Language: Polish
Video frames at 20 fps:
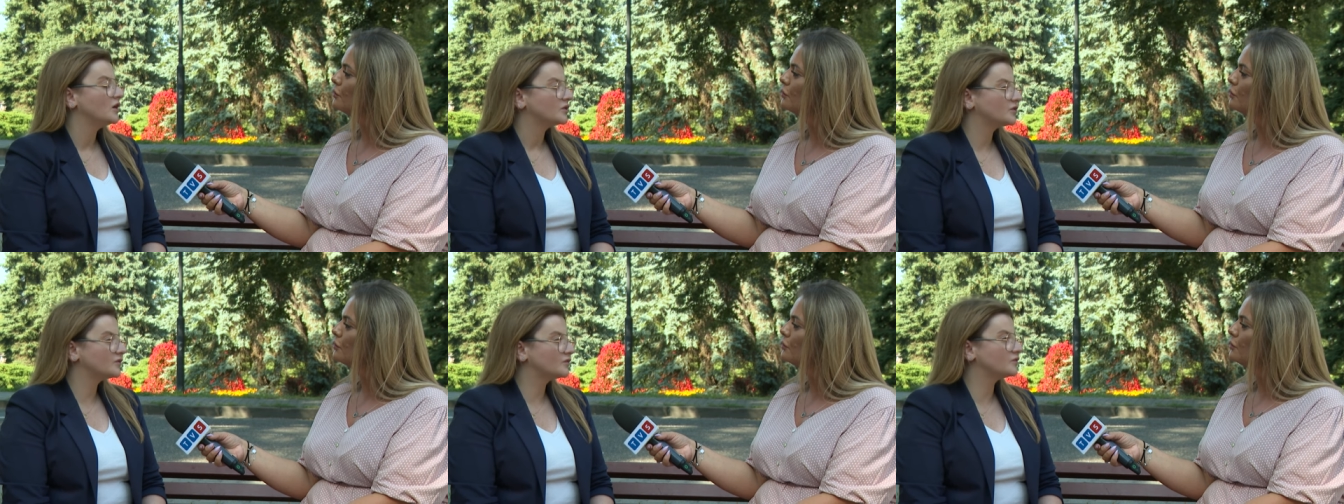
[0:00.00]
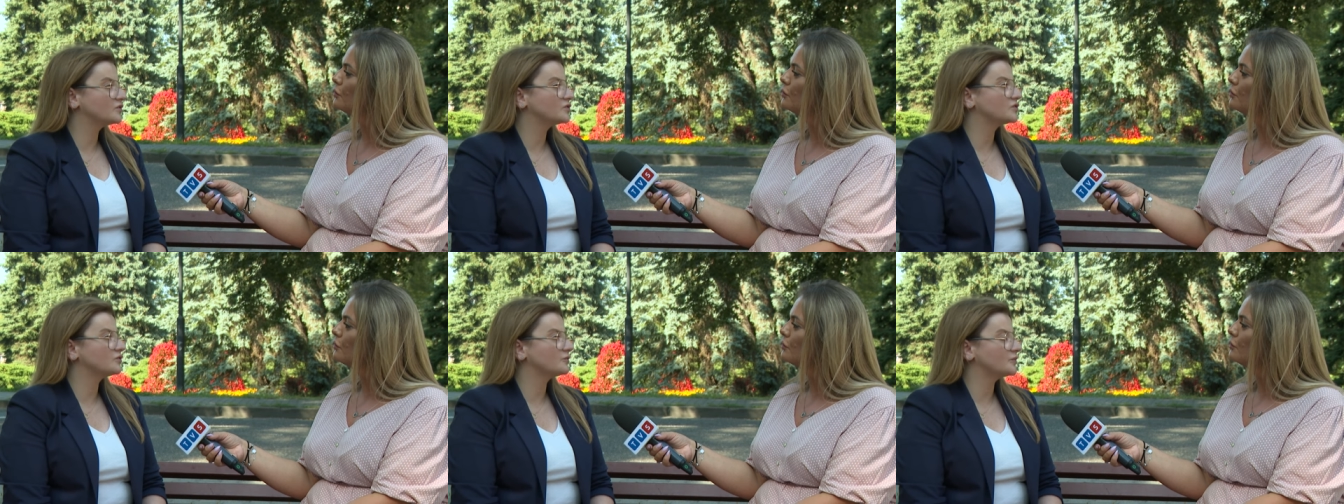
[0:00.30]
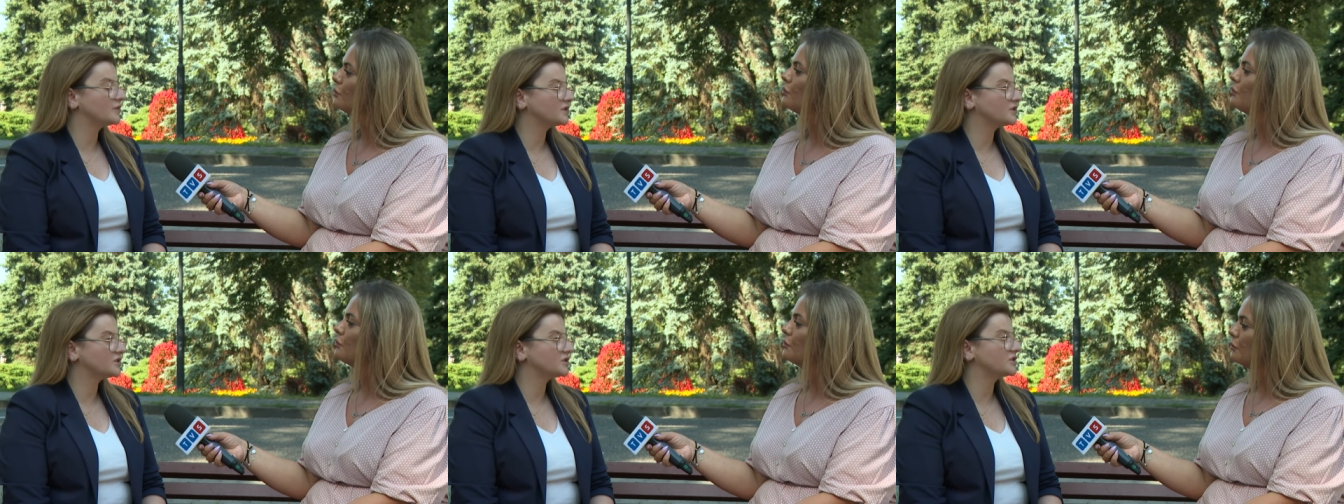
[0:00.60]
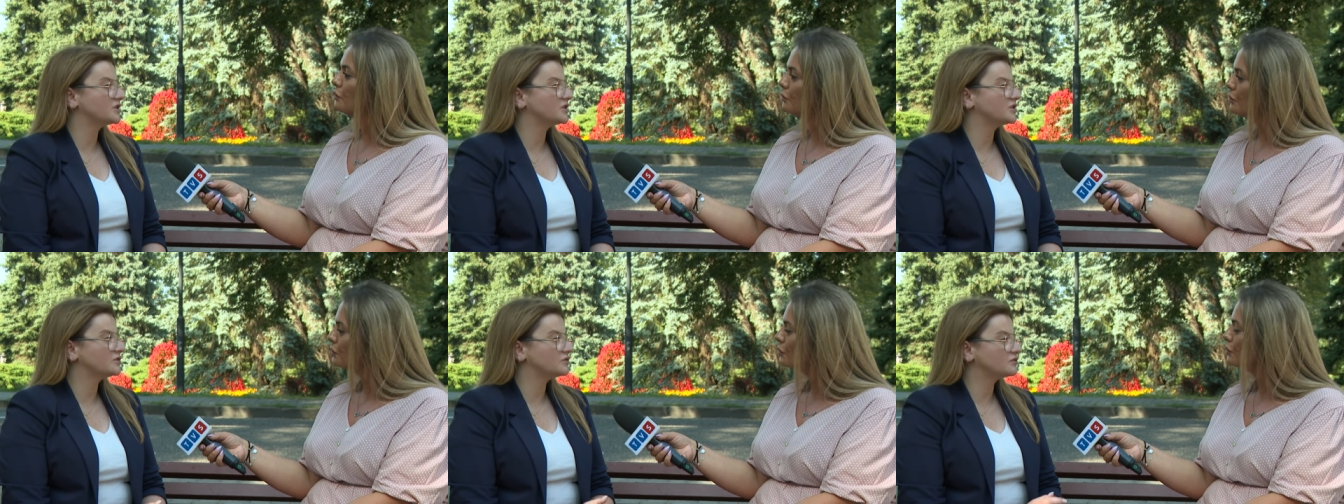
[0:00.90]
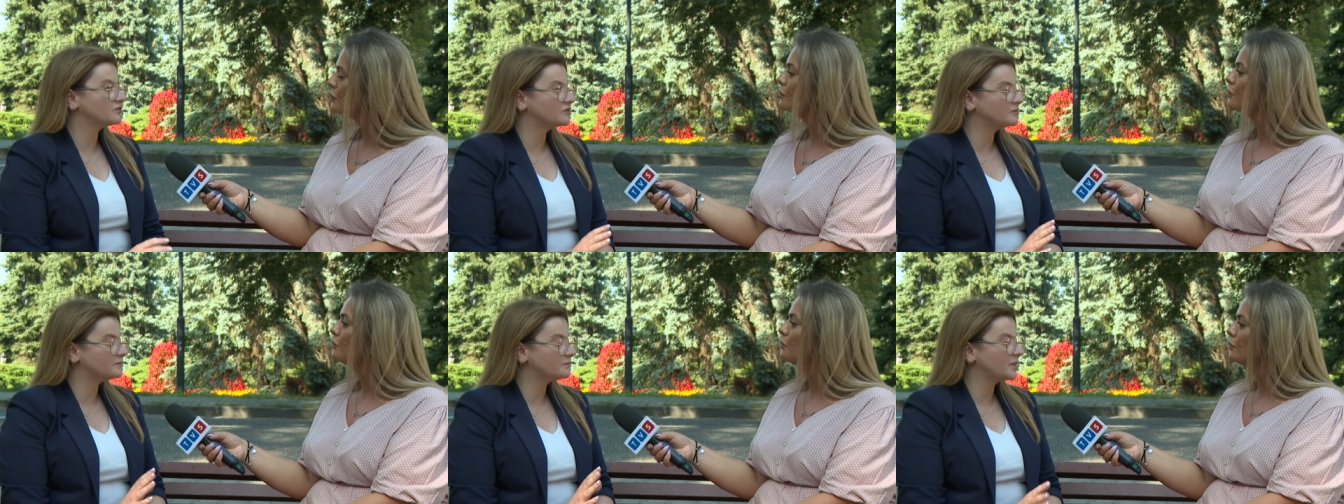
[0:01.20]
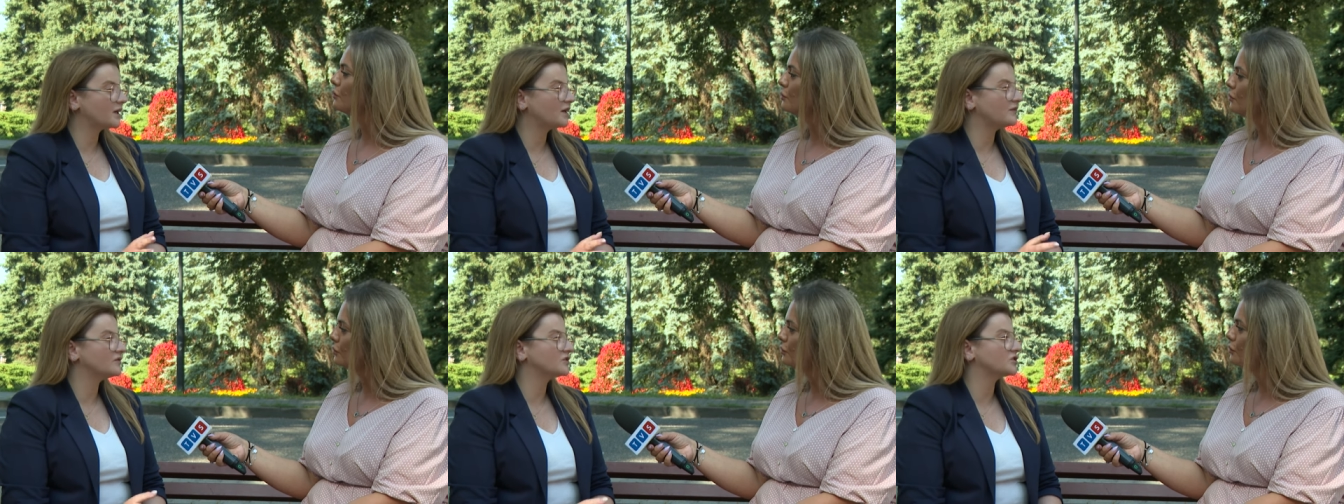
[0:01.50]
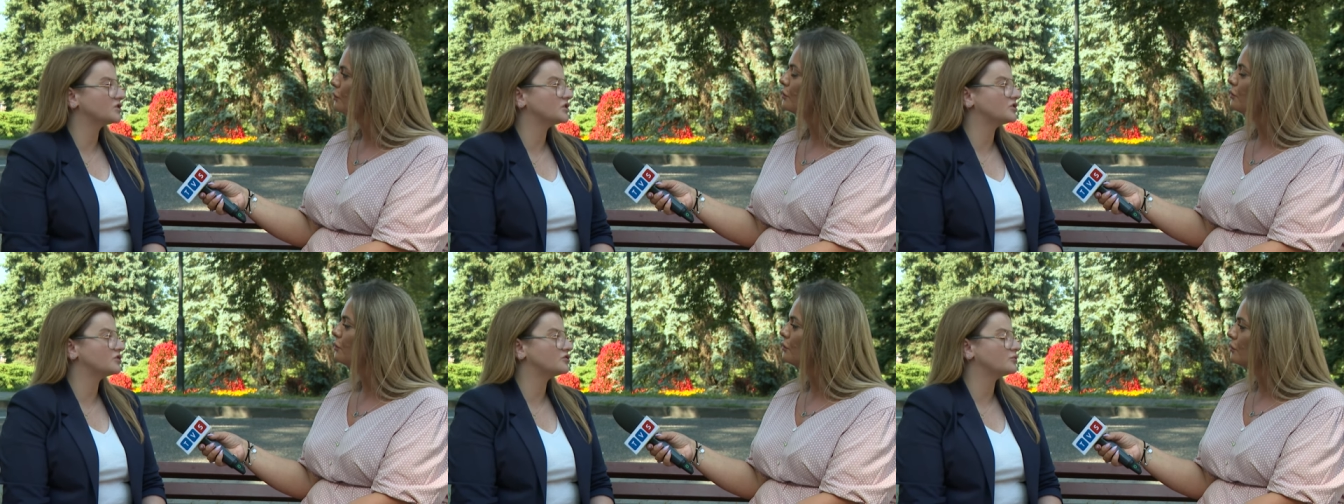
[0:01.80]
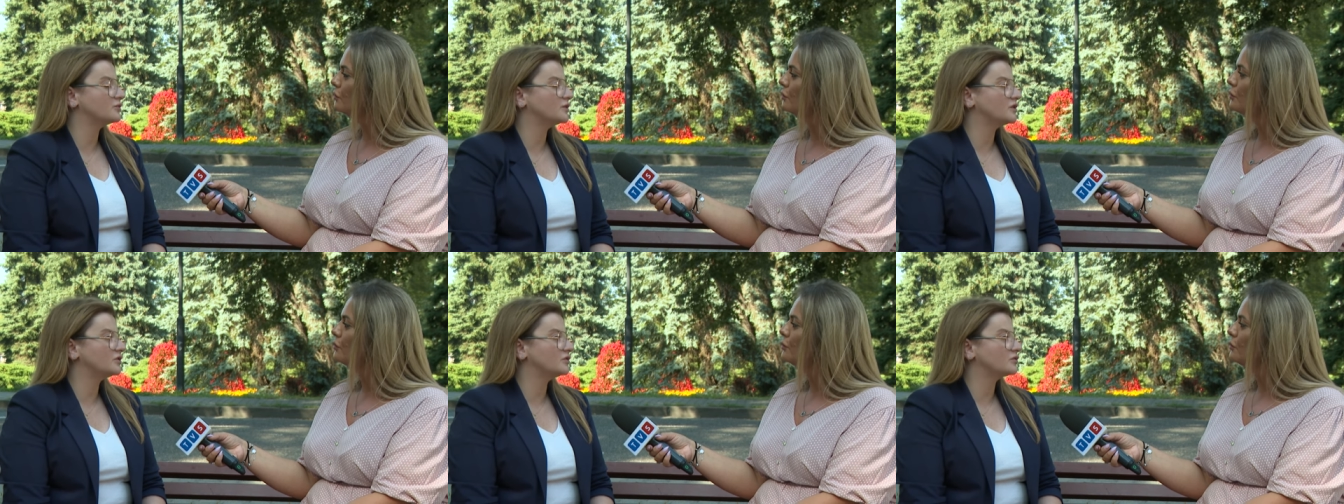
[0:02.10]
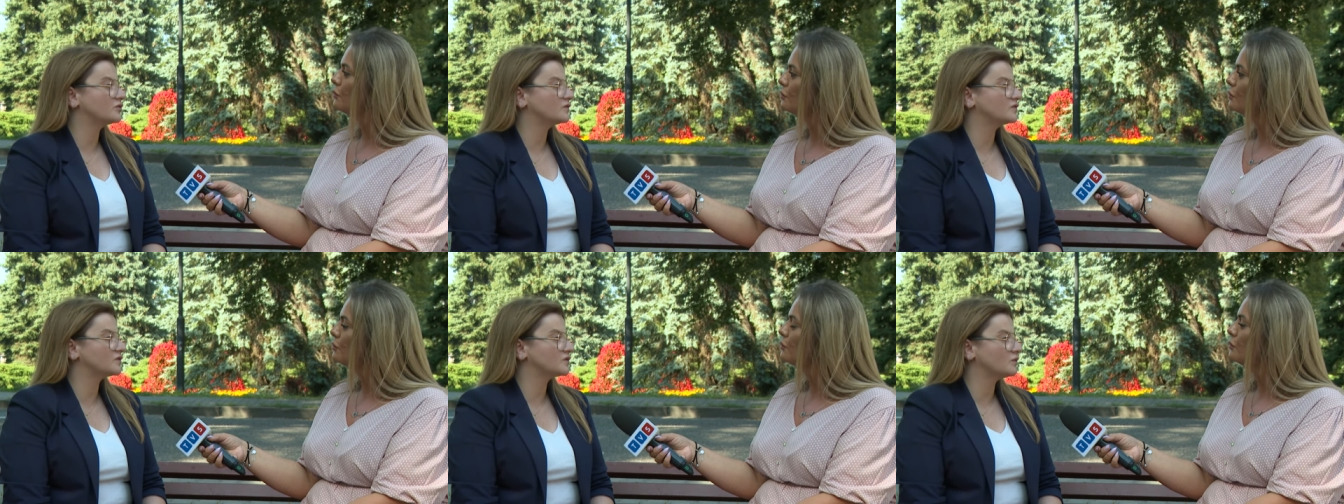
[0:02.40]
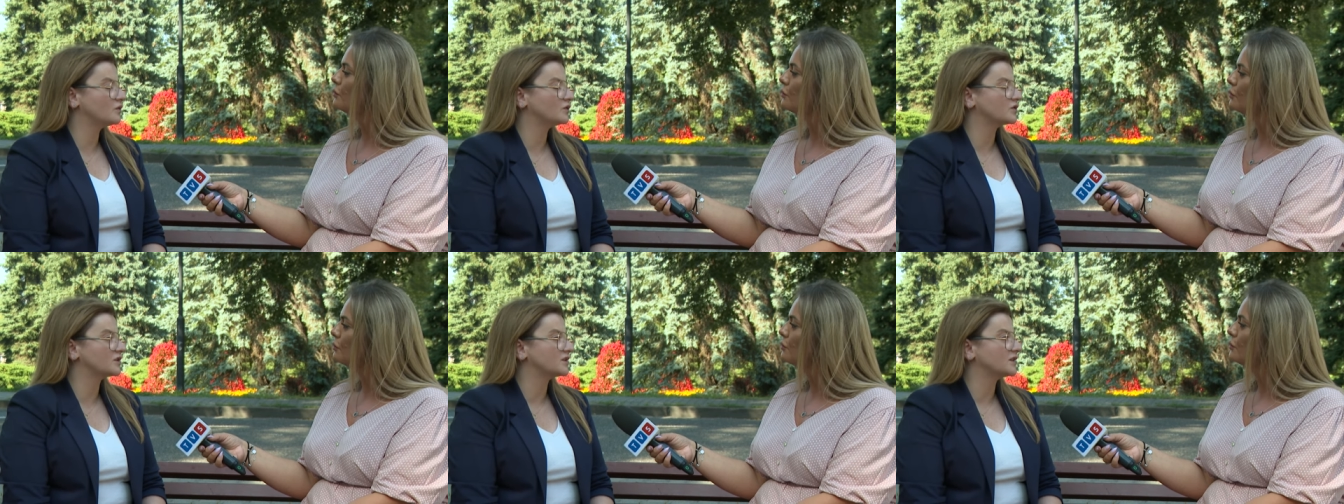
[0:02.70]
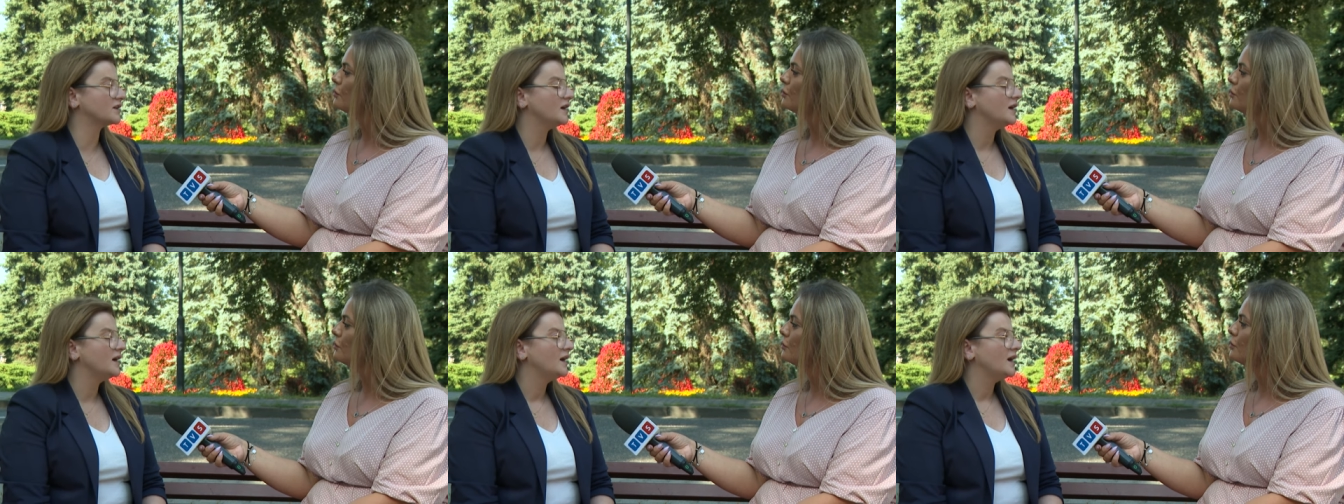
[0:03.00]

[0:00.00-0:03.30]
250, prawie 6 milionów złotych,